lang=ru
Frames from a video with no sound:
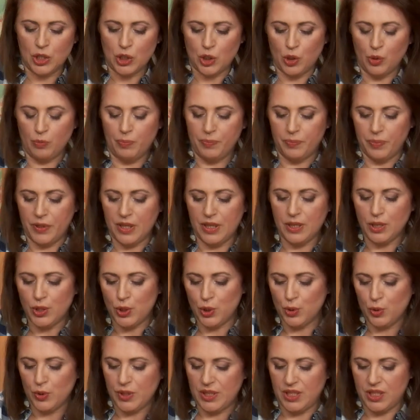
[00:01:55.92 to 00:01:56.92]
чтобы
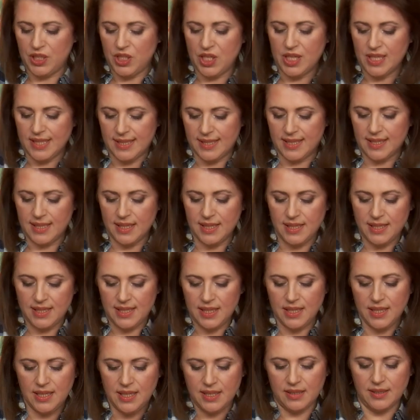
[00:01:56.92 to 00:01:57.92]
яйцо сейчас
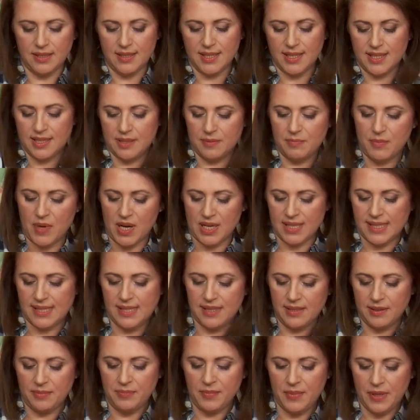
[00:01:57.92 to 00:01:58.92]
соединилось с
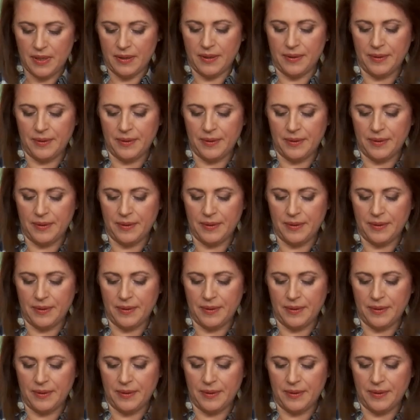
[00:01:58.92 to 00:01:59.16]
маслом.